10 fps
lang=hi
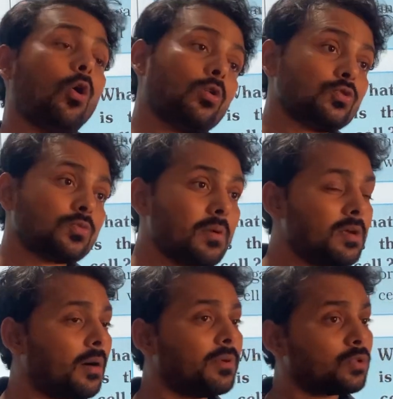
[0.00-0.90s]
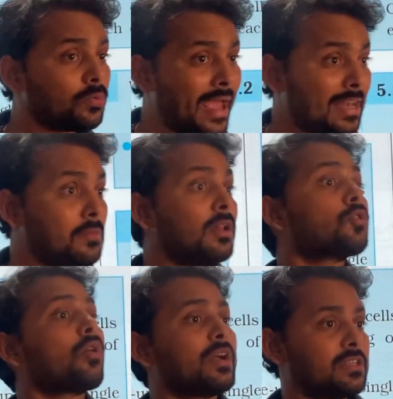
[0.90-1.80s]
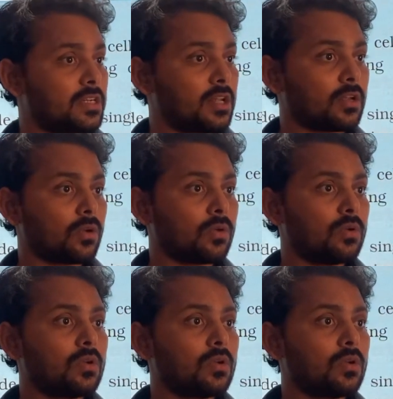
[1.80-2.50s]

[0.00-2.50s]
और उसमें भी अभी तुम एनिमल को कंसिडर करो